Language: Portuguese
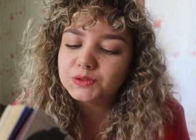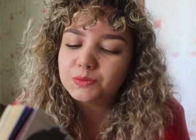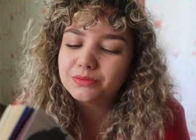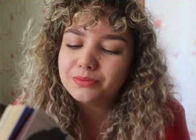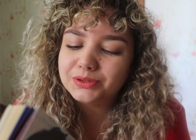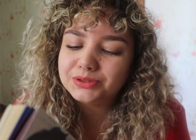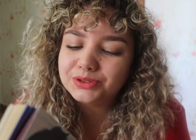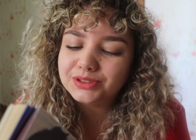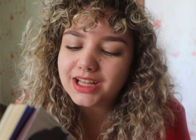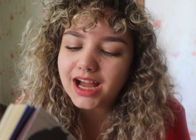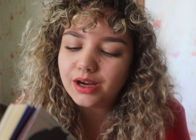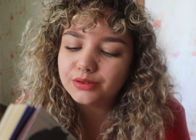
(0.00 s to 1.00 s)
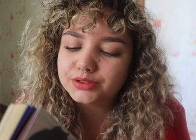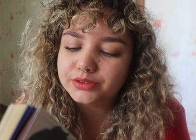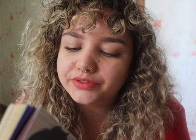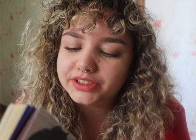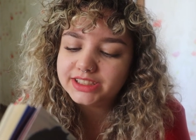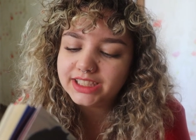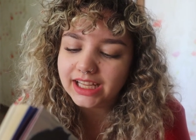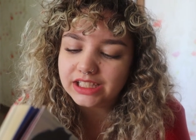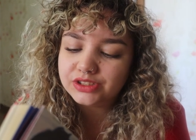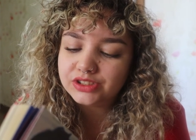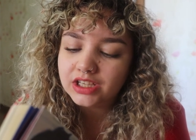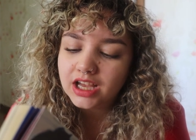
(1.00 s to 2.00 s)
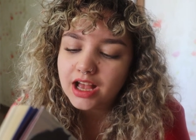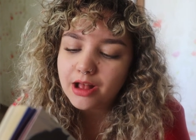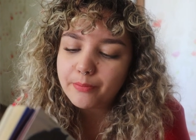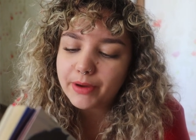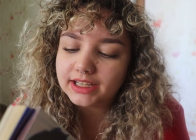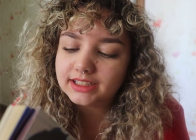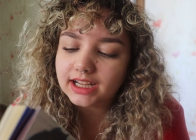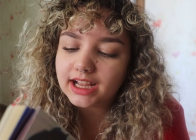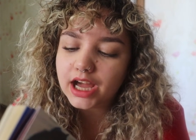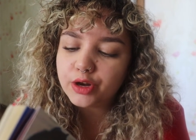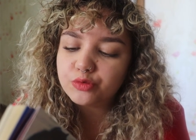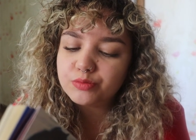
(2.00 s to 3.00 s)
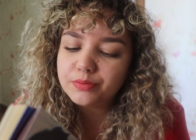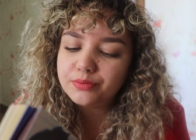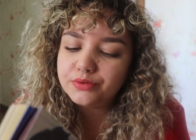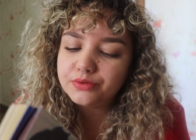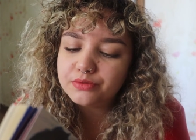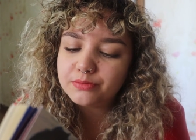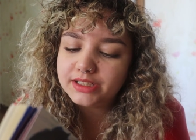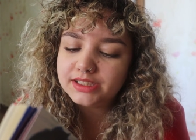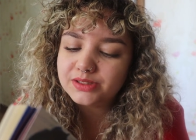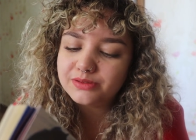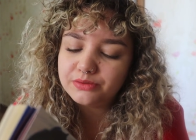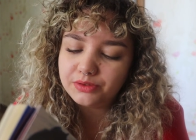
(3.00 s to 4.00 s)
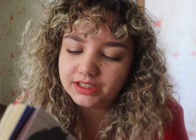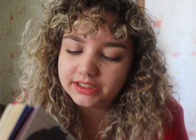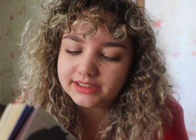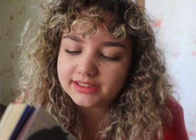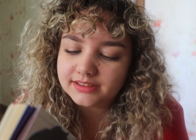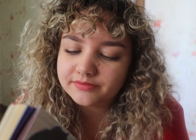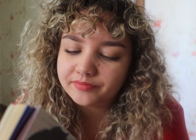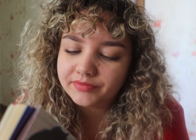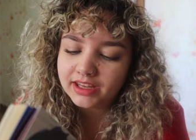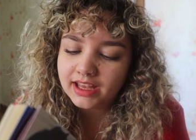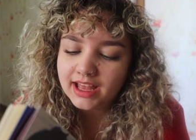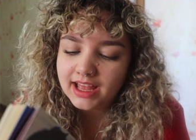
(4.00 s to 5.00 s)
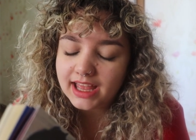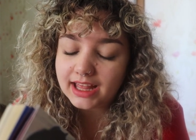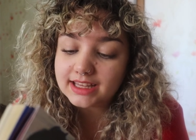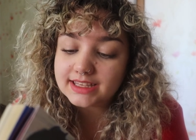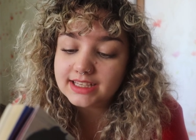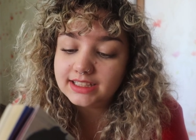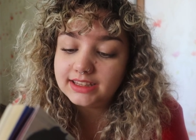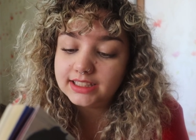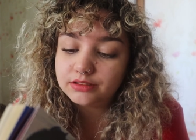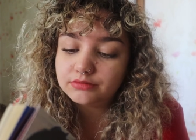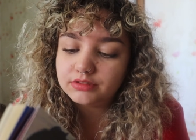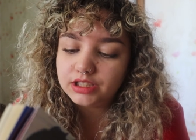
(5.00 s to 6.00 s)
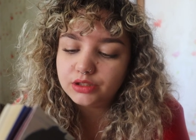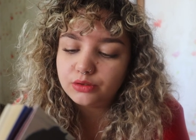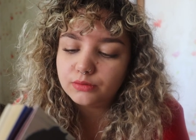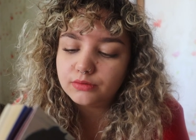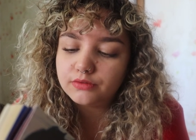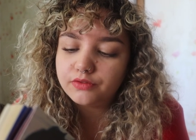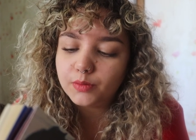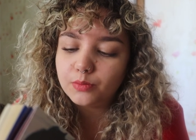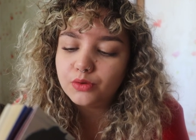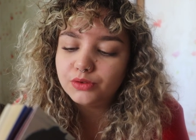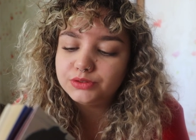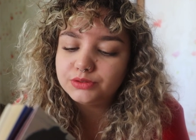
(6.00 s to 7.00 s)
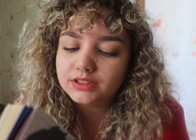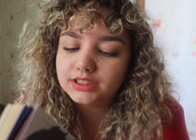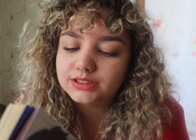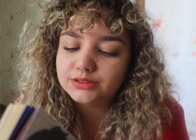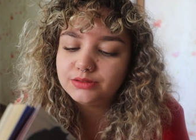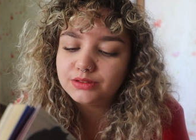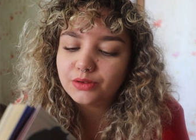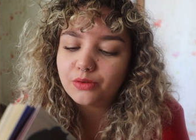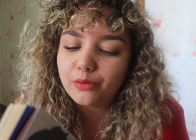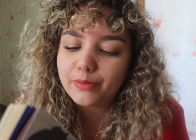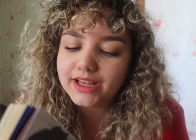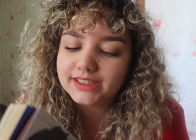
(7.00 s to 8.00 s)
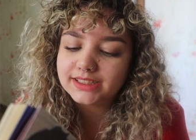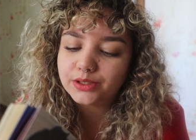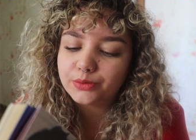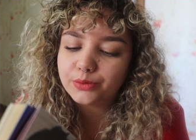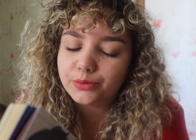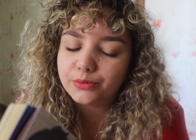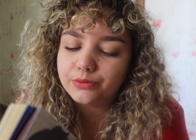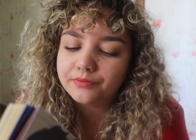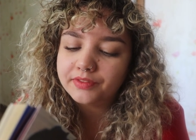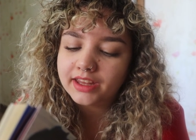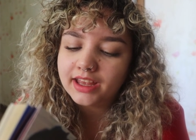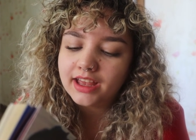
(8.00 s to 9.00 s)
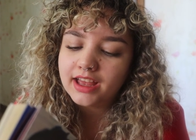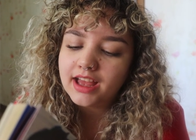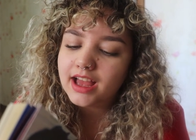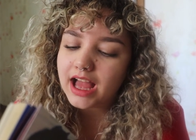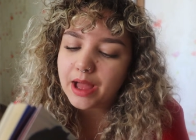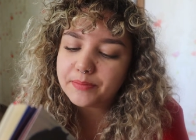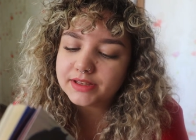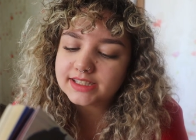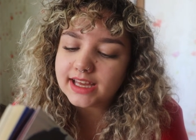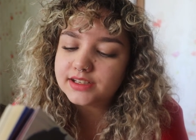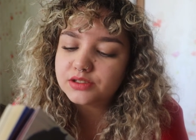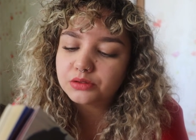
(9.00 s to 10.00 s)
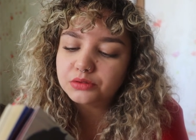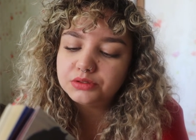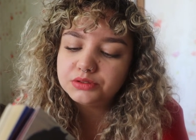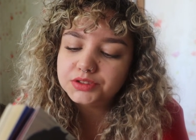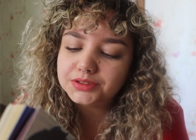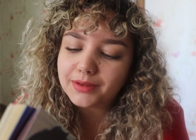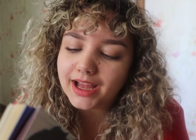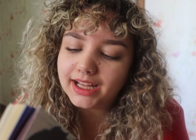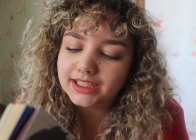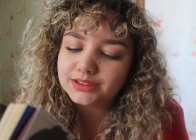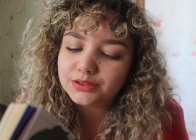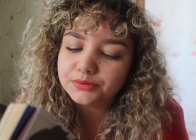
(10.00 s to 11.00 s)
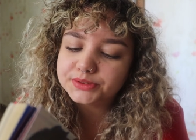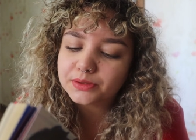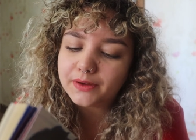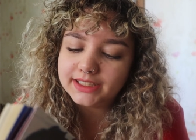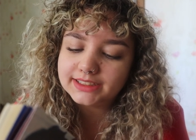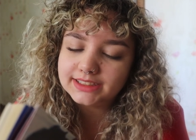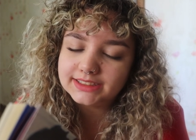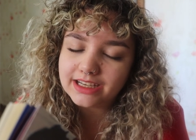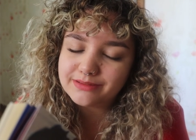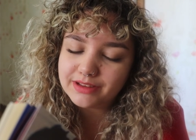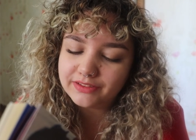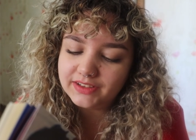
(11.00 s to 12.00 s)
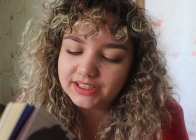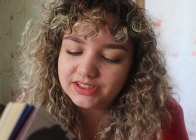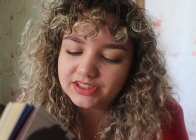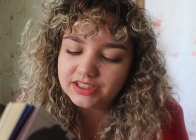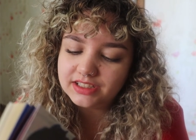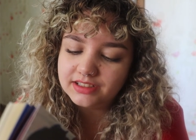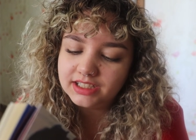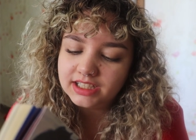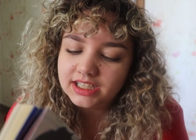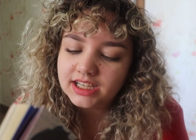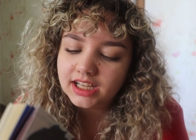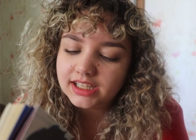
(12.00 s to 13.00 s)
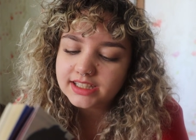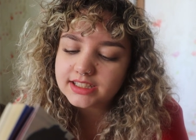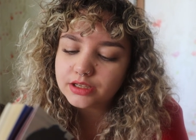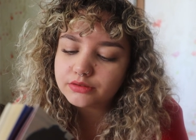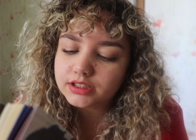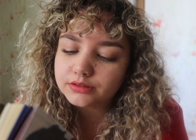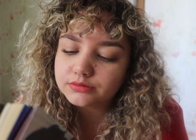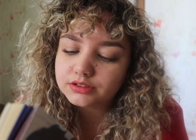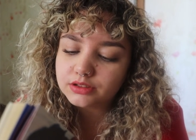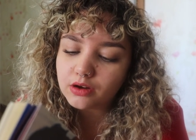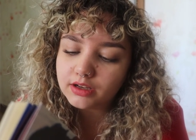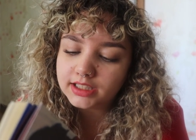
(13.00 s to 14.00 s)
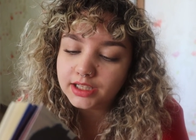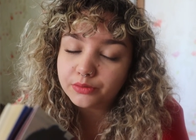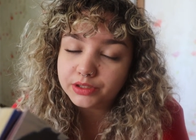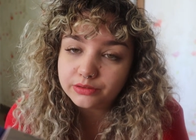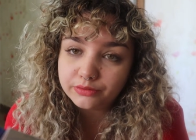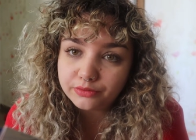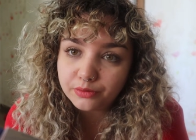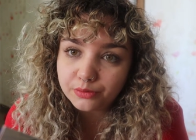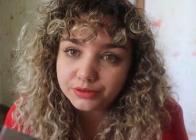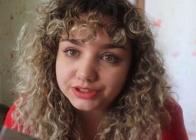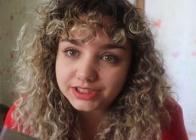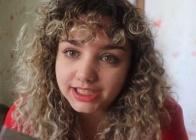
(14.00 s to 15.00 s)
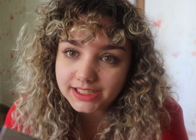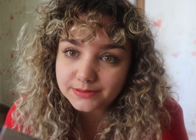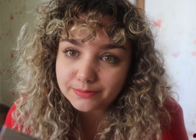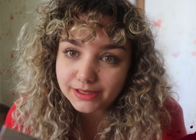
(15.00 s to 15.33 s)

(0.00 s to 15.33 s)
desproporcional o suficiente para atacar uma por uma e destruí-las. Elas então entoam um famoso canto que começa com: Apesar de todos os males com os quais quiseram me afligir, sigo tão sólida quanto o fogo de três